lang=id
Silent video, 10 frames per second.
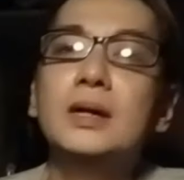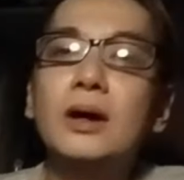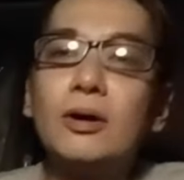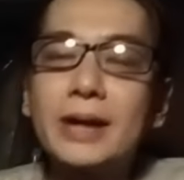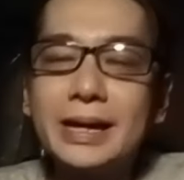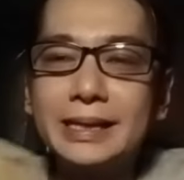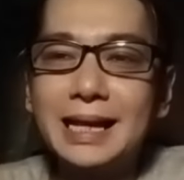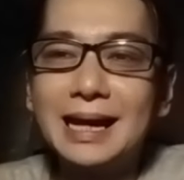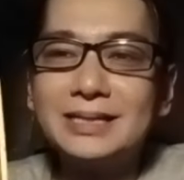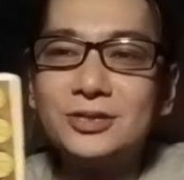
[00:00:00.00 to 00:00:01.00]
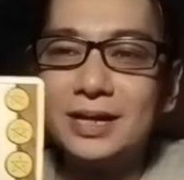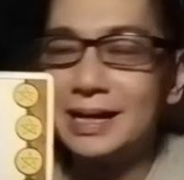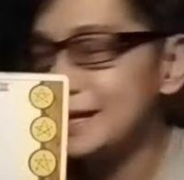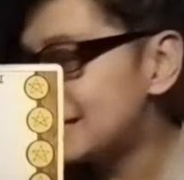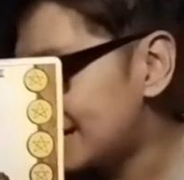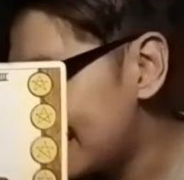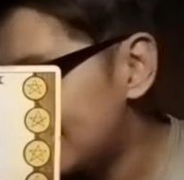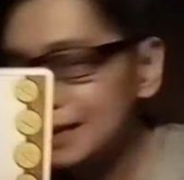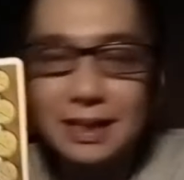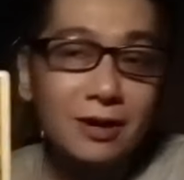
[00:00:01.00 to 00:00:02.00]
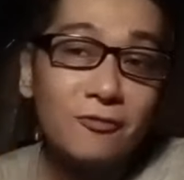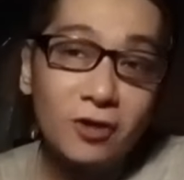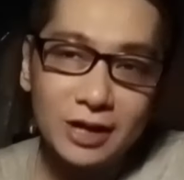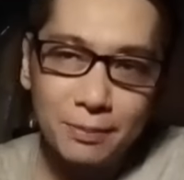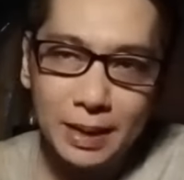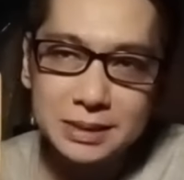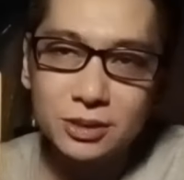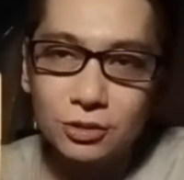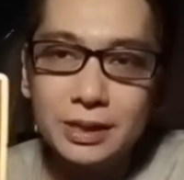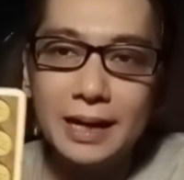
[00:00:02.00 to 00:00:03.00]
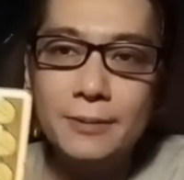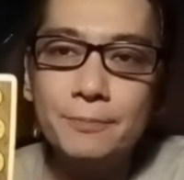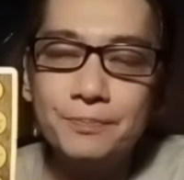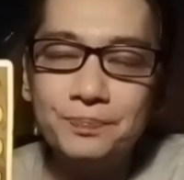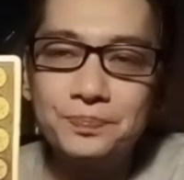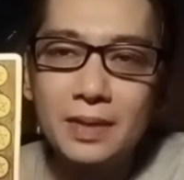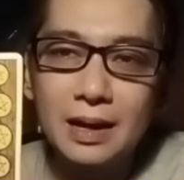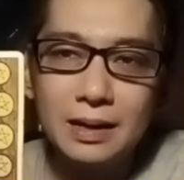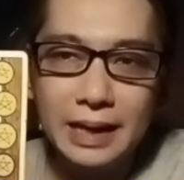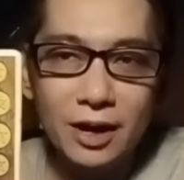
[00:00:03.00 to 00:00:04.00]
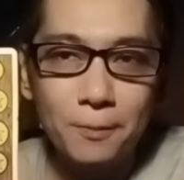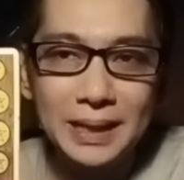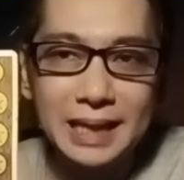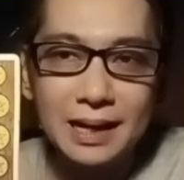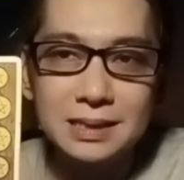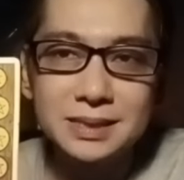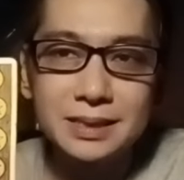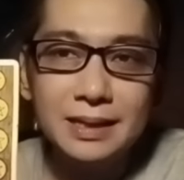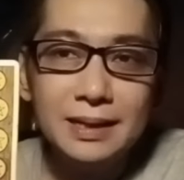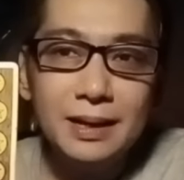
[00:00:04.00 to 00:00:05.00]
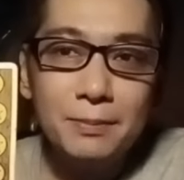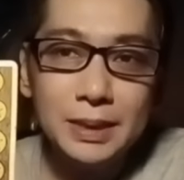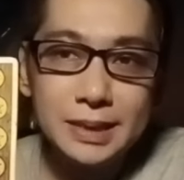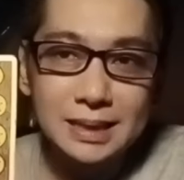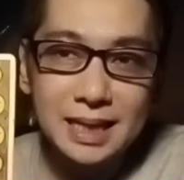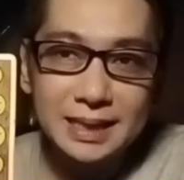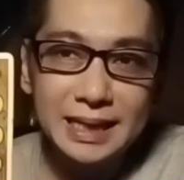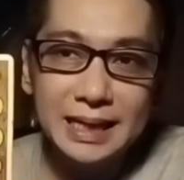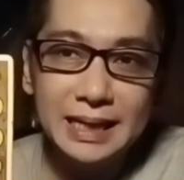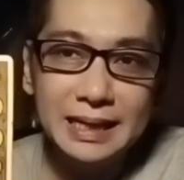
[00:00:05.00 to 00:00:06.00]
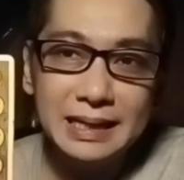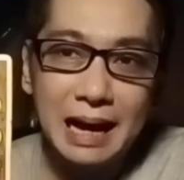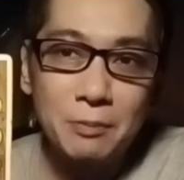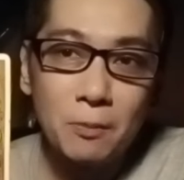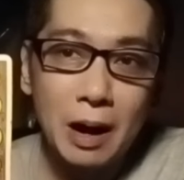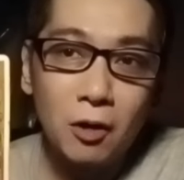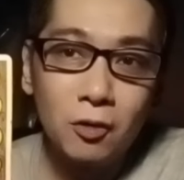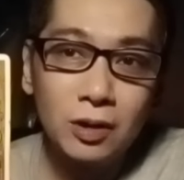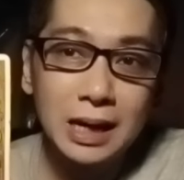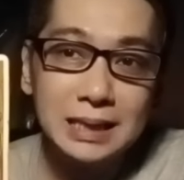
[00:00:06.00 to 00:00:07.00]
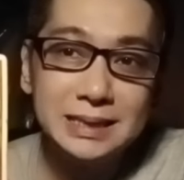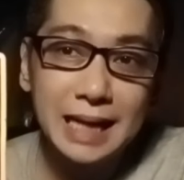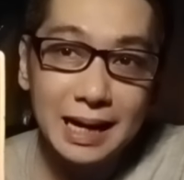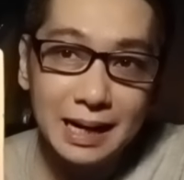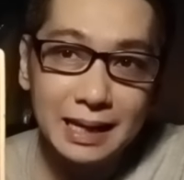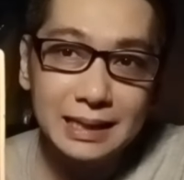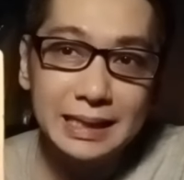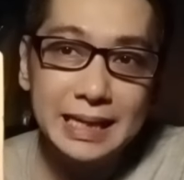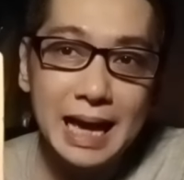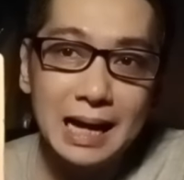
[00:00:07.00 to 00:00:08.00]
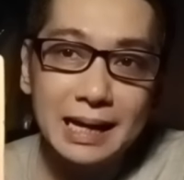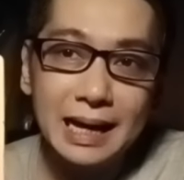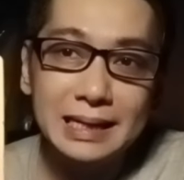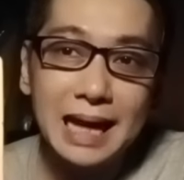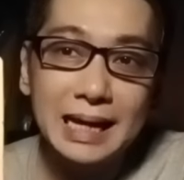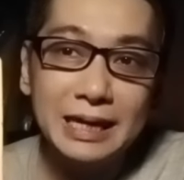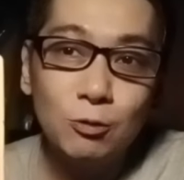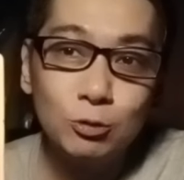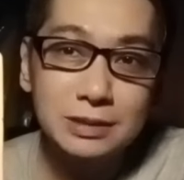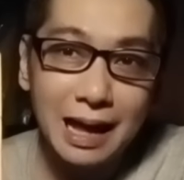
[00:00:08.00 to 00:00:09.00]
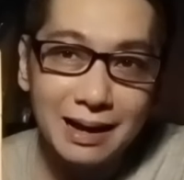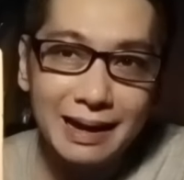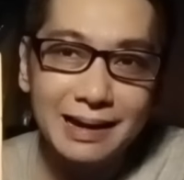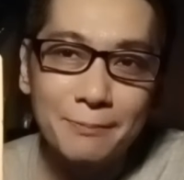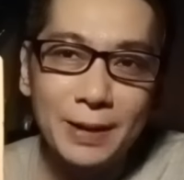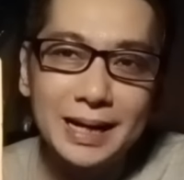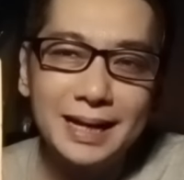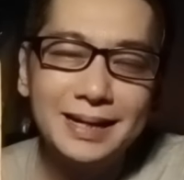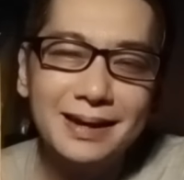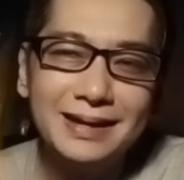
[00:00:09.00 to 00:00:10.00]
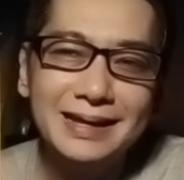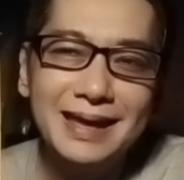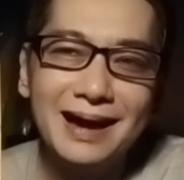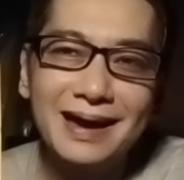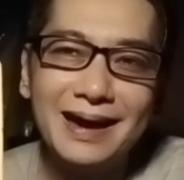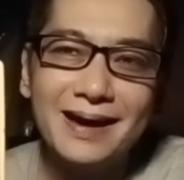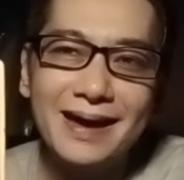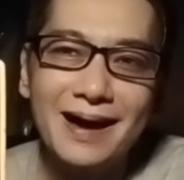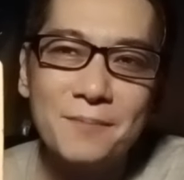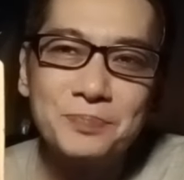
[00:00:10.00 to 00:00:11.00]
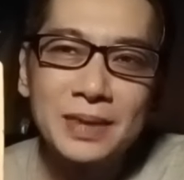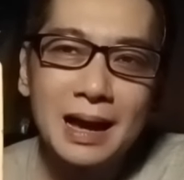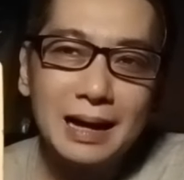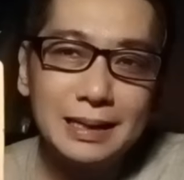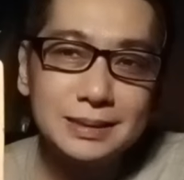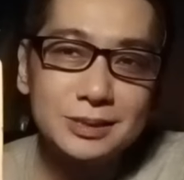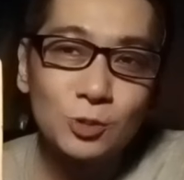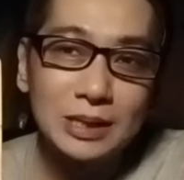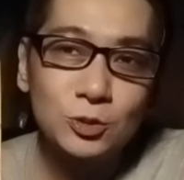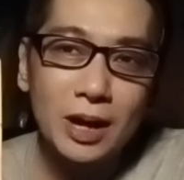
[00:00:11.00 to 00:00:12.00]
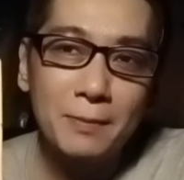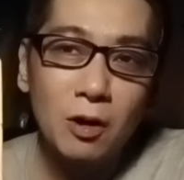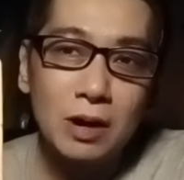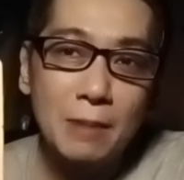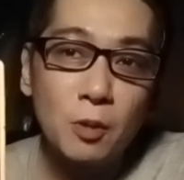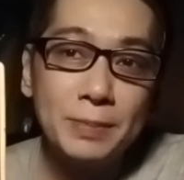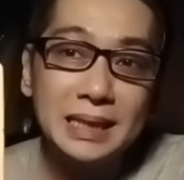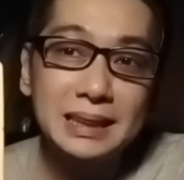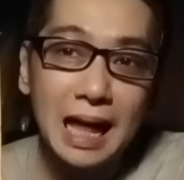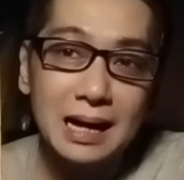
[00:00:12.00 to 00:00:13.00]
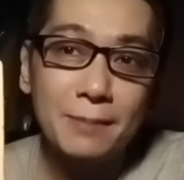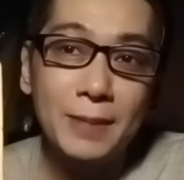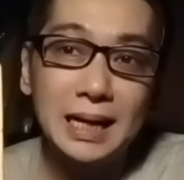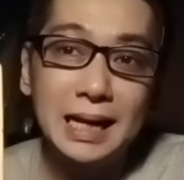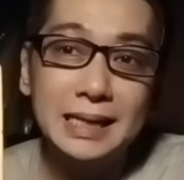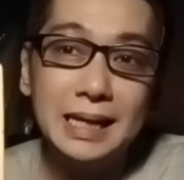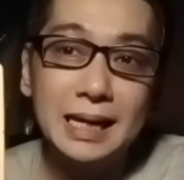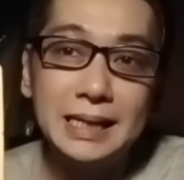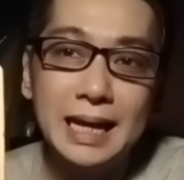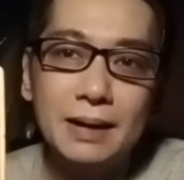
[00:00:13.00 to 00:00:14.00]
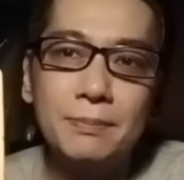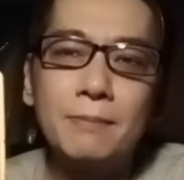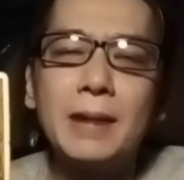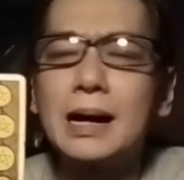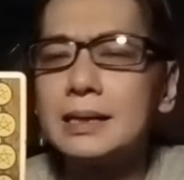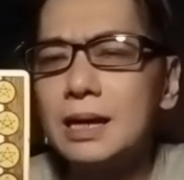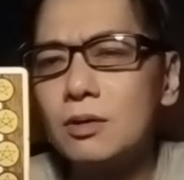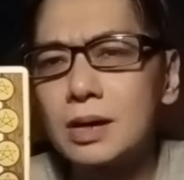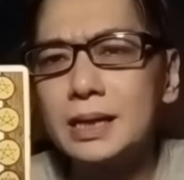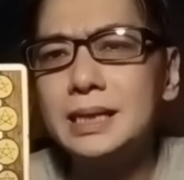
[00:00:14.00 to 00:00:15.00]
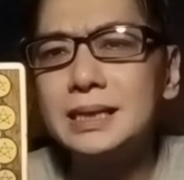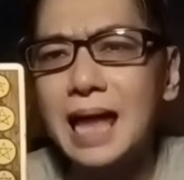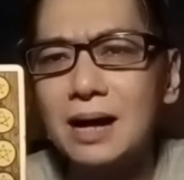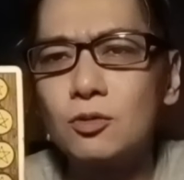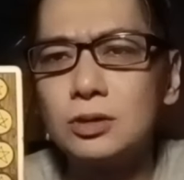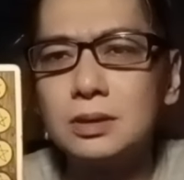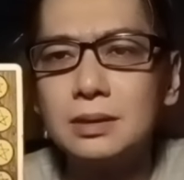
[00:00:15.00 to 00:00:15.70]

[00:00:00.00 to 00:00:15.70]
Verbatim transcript: Oke, kita lanjut lagi. Tadi ada telepon yang masuk ya eh of Pentacles. Bisa jadi kamu mau ngejar dia kayak nagih hutang kayak kepada diri dia kayak ya. Ada sesuatu yang mau kamu minta kepada diri dia, makanya orang ini takut